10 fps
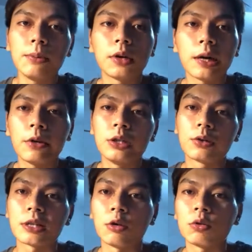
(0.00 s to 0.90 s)
một năm nó chỉ
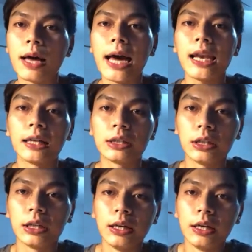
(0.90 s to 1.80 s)
có sáu hai lần thôi
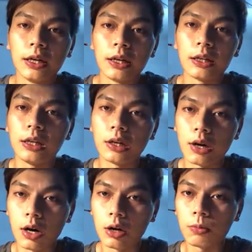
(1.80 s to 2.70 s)
thì à,
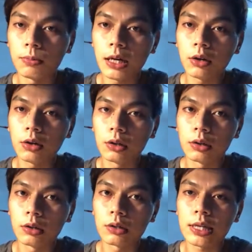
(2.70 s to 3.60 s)
họ cũng đang
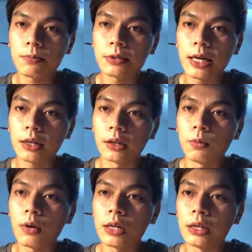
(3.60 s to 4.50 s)
xem xét để thông
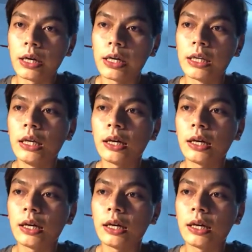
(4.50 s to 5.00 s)
qua những cái kỳ thi